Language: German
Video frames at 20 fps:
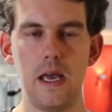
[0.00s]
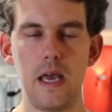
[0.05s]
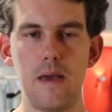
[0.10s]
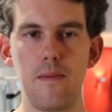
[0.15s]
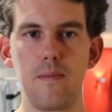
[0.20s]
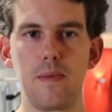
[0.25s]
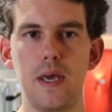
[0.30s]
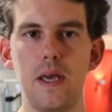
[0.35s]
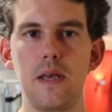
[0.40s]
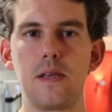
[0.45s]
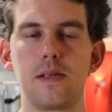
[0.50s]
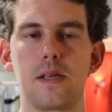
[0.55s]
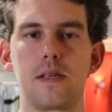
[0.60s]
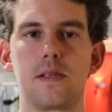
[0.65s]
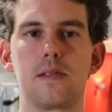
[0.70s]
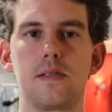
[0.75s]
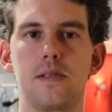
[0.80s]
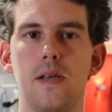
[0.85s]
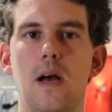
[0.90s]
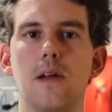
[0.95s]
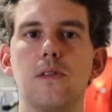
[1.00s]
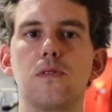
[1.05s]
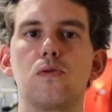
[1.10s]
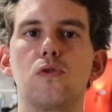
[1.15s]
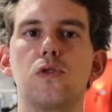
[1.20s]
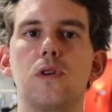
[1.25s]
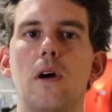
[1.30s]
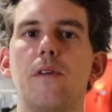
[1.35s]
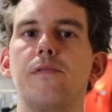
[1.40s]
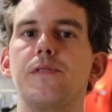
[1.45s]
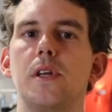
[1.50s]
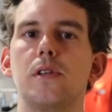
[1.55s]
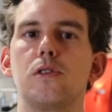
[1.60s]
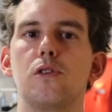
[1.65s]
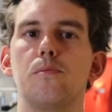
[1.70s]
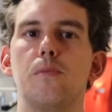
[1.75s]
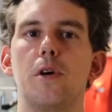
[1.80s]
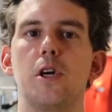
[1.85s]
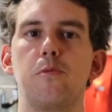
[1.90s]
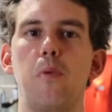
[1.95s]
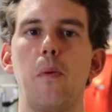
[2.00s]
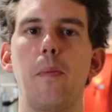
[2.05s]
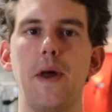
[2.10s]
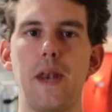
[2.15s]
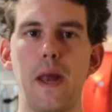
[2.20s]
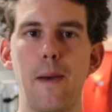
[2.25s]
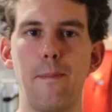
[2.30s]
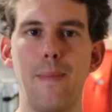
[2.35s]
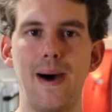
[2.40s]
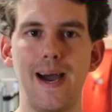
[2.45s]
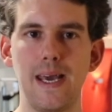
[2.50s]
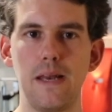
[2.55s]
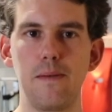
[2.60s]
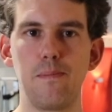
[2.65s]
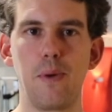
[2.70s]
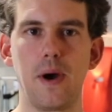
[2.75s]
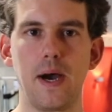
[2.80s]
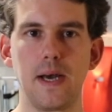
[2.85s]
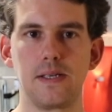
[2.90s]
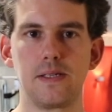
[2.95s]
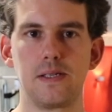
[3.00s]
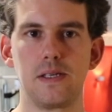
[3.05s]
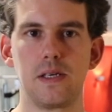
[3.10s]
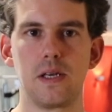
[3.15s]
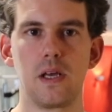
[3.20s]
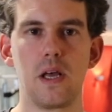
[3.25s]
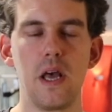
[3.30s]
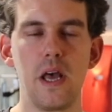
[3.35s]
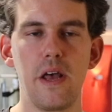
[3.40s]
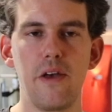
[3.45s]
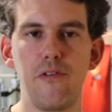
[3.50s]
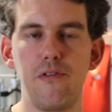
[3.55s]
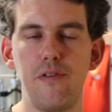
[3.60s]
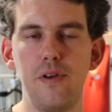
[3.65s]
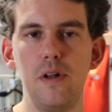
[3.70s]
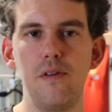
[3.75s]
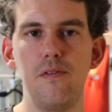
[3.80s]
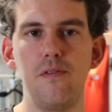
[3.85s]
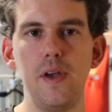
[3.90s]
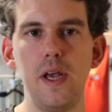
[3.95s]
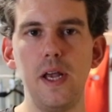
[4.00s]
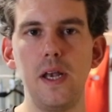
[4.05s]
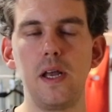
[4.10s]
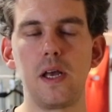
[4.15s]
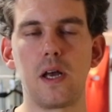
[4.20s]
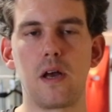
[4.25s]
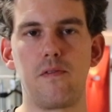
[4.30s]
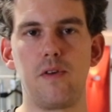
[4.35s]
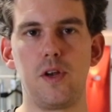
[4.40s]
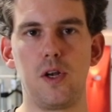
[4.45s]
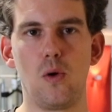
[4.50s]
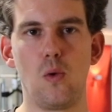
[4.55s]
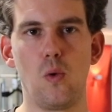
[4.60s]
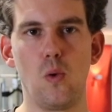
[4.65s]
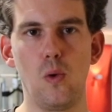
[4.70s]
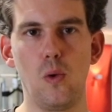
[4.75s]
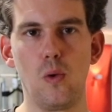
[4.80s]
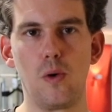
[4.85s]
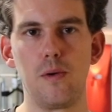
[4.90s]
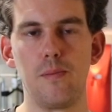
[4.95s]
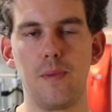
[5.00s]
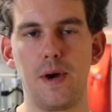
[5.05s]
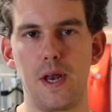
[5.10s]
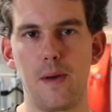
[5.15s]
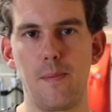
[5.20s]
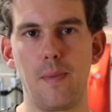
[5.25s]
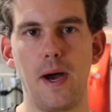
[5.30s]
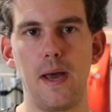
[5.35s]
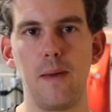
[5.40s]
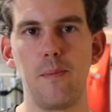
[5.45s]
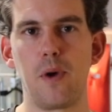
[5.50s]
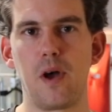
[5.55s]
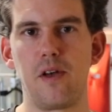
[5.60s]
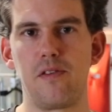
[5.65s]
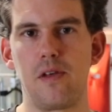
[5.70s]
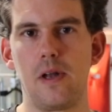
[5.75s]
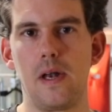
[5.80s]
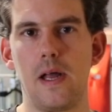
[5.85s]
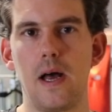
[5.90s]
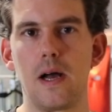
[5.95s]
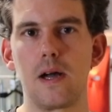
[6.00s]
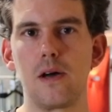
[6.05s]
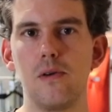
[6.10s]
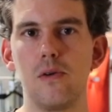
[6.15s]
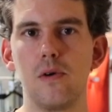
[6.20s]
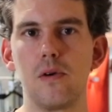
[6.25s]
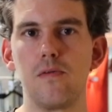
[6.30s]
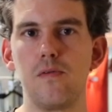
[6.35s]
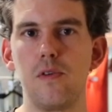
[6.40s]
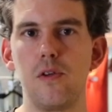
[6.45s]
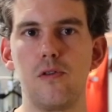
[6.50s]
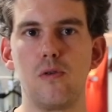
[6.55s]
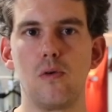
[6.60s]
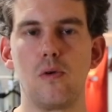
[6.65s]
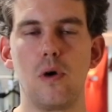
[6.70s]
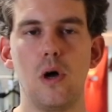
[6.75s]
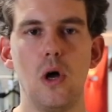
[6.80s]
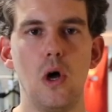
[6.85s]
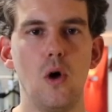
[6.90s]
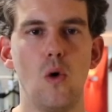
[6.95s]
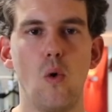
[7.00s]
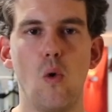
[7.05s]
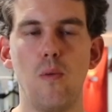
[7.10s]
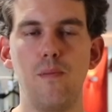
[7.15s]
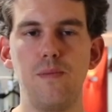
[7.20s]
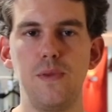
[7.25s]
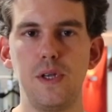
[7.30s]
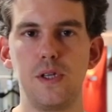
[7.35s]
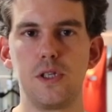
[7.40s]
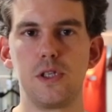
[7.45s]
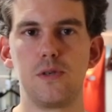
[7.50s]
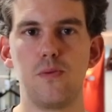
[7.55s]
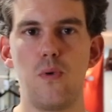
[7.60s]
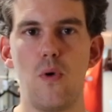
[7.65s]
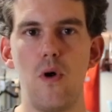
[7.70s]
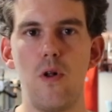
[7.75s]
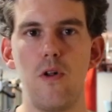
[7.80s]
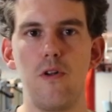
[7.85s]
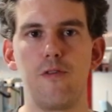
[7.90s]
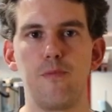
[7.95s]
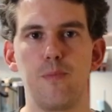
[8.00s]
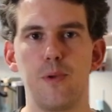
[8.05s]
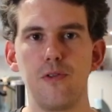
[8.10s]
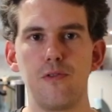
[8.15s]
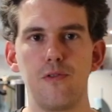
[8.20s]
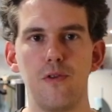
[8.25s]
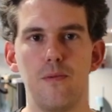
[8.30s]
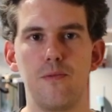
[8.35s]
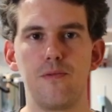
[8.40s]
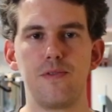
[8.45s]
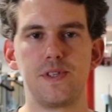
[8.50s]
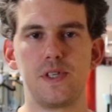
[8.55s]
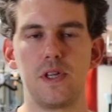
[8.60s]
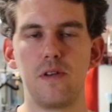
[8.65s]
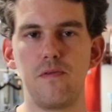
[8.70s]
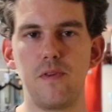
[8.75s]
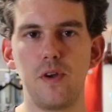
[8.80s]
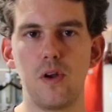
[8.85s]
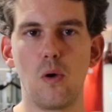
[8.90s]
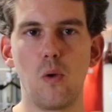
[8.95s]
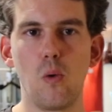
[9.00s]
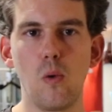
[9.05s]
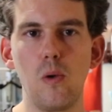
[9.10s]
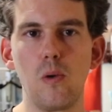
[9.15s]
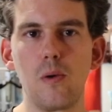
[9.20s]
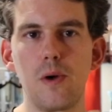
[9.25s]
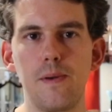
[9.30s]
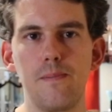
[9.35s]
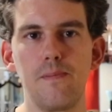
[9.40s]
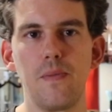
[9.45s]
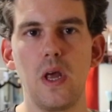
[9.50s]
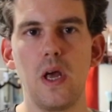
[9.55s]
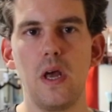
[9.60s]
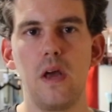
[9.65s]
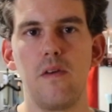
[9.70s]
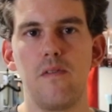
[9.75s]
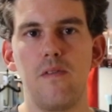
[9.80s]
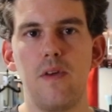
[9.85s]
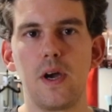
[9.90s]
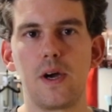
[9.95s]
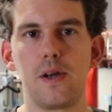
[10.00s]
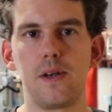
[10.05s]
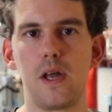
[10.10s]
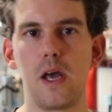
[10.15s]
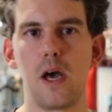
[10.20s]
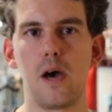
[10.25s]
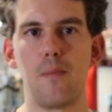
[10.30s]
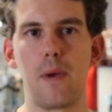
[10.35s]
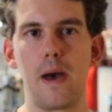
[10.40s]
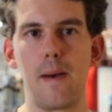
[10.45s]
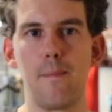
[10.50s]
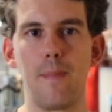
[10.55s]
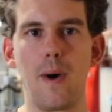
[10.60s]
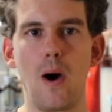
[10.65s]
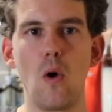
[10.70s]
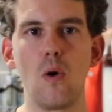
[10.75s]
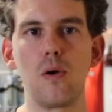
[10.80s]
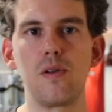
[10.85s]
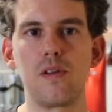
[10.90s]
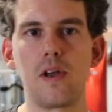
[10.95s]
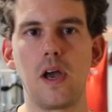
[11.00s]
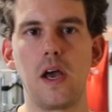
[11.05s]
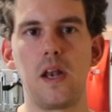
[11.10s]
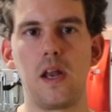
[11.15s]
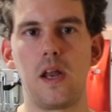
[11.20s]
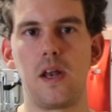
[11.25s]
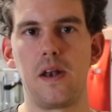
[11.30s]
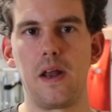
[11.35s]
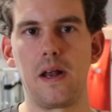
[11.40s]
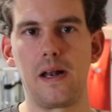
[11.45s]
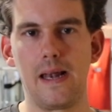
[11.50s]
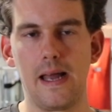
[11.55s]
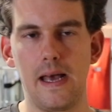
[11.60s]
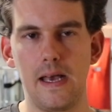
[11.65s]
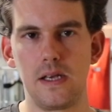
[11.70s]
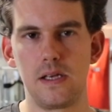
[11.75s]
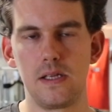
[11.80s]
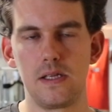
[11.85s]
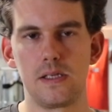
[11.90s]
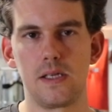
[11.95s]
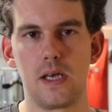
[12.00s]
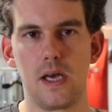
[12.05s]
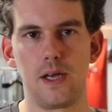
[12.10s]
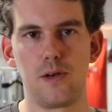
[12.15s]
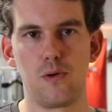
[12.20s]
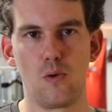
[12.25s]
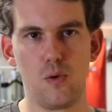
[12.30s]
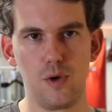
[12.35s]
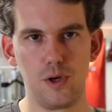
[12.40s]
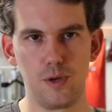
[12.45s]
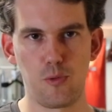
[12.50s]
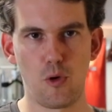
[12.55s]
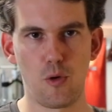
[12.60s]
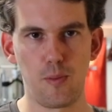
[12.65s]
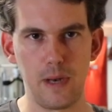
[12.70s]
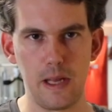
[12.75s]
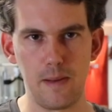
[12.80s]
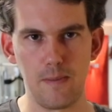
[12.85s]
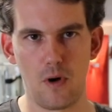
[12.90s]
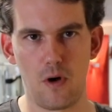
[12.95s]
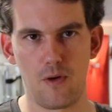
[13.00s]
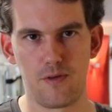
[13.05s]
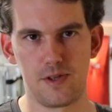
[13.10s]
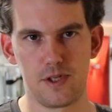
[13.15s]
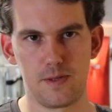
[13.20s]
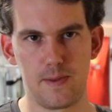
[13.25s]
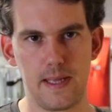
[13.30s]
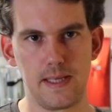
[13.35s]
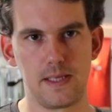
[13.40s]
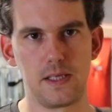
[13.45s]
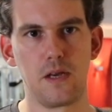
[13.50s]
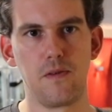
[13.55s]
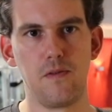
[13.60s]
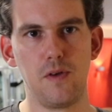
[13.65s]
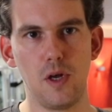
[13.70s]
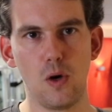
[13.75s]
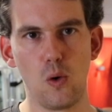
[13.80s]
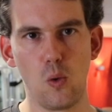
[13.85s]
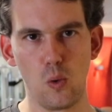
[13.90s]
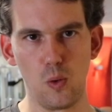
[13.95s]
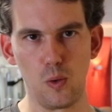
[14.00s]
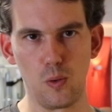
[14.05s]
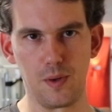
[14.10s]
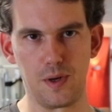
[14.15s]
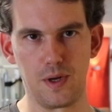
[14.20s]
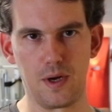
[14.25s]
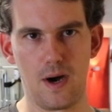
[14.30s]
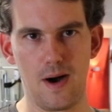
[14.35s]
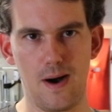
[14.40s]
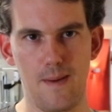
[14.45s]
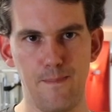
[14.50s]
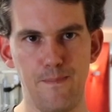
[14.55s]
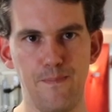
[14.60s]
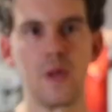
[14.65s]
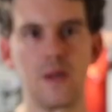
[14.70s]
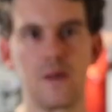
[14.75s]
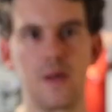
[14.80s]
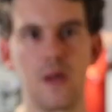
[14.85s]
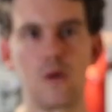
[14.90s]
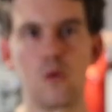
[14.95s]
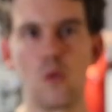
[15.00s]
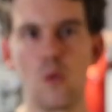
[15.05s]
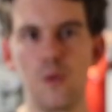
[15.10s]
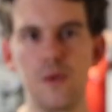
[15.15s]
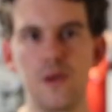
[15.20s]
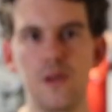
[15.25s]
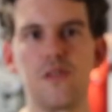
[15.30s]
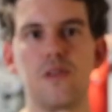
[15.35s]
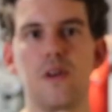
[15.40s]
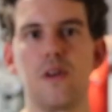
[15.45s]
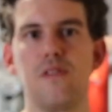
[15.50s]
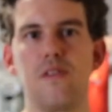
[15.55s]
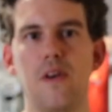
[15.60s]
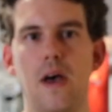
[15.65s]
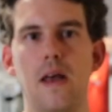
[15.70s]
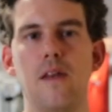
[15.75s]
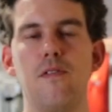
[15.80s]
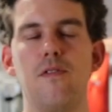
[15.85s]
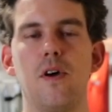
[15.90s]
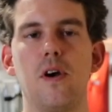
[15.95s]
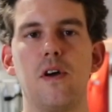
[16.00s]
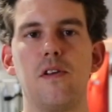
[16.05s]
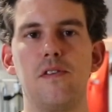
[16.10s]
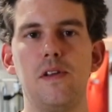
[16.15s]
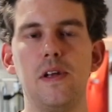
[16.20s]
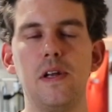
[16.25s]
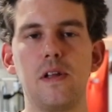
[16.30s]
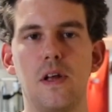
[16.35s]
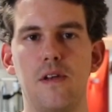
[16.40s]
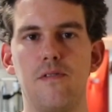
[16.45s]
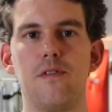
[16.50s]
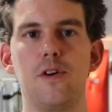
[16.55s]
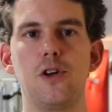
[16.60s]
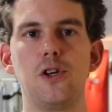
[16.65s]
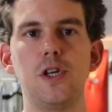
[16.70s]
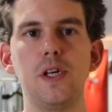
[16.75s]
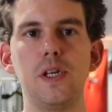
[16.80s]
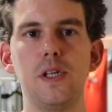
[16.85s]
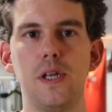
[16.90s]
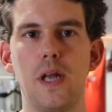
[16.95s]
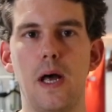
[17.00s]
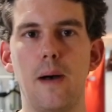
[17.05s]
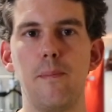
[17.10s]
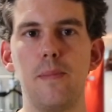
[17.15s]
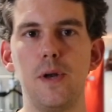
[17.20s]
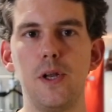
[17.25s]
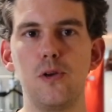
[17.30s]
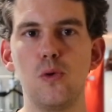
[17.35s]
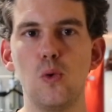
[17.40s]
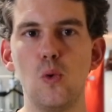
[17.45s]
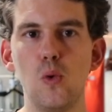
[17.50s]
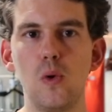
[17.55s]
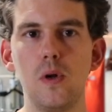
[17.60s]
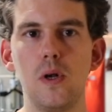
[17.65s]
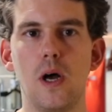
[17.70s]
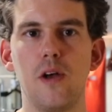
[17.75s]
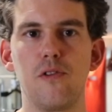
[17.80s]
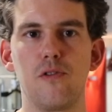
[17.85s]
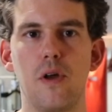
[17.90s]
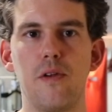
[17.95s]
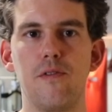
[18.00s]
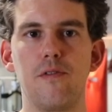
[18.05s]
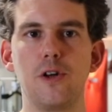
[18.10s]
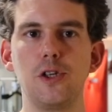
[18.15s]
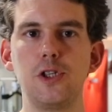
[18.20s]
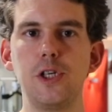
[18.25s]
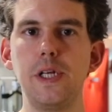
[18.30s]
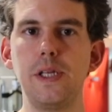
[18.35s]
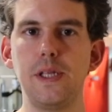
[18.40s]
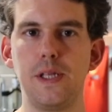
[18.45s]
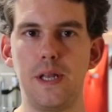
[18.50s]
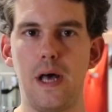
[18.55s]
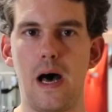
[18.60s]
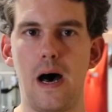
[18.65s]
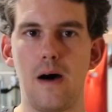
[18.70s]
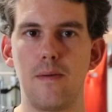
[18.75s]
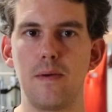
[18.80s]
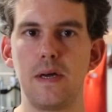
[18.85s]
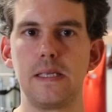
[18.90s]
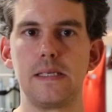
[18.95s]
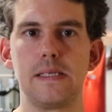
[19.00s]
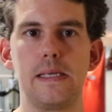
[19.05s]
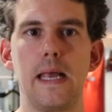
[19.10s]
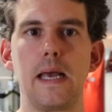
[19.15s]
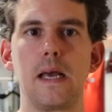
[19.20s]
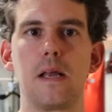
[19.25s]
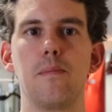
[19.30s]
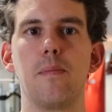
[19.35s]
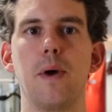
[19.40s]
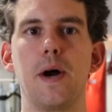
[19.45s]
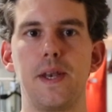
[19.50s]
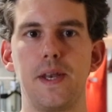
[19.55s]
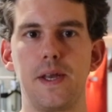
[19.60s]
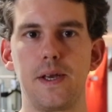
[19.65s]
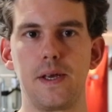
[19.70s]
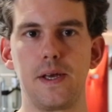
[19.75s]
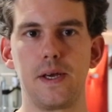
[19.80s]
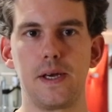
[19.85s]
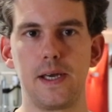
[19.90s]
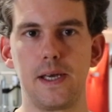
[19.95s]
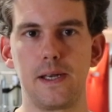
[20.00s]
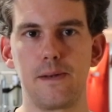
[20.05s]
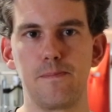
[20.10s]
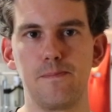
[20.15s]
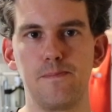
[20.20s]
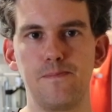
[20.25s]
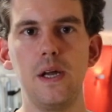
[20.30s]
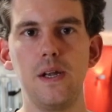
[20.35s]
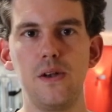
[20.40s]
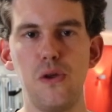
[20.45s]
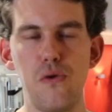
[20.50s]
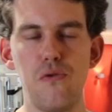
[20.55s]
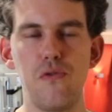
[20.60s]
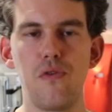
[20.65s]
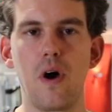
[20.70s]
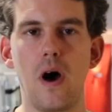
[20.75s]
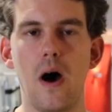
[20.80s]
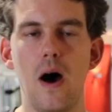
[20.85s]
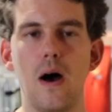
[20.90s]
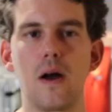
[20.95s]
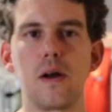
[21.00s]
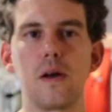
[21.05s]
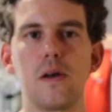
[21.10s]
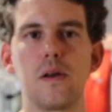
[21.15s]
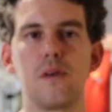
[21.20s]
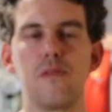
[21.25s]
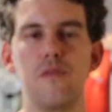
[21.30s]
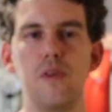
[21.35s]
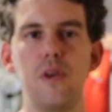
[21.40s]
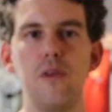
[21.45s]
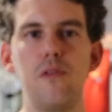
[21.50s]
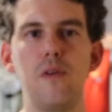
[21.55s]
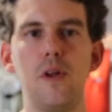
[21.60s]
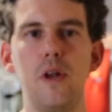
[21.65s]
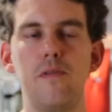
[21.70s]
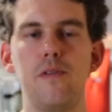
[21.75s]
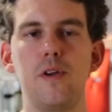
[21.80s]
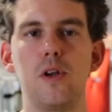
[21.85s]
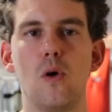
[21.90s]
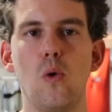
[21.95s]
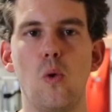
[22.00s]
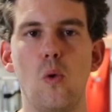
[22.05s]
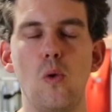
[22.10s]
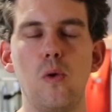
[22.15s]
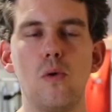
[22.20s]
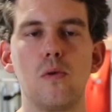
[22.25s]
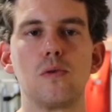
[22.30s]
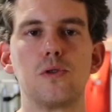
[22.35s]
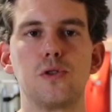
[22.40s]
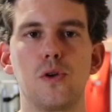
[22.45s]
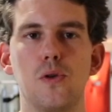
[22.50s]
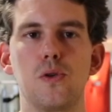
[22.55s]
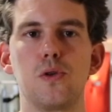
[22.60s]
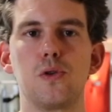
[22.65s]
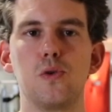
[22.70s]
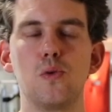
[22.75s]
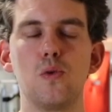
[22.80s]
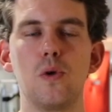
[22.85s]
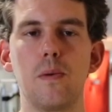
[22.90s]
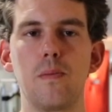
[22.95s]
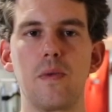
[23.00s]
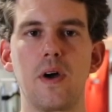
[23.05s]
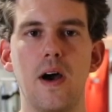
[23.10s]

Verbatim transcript: Im Gegensatz dazu schafft er zum Beispiel bei der Beinpresse viel weniger Wiederholungen. Bei der Beinpresse lag er irgendwie so um die 12 bis 15 Wiederholungen, während er beim Bauchtrainer in der gleichen Zeit ohne Probleme auf 20 Wiederholungen kam. Der Grund ist ganz einfach, es liegt an verschiedenen Amplituden, also an verschiedenen Arbeitslängen bei den Geräten. Die Frage, wie viele Wiederholungen sollst du im